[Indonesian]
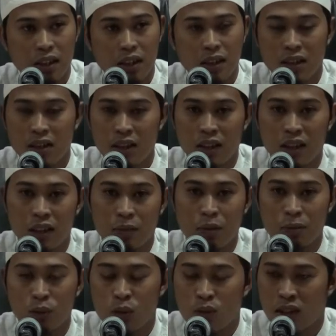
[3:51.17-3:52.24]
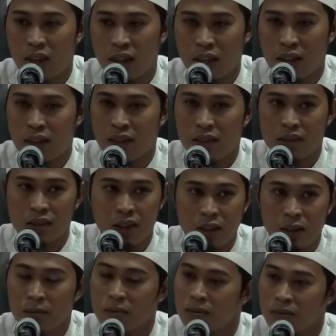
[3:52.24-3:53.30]
kisah Nabi Musa alaihi
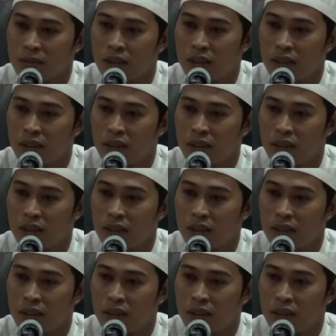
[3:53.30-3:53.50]
salam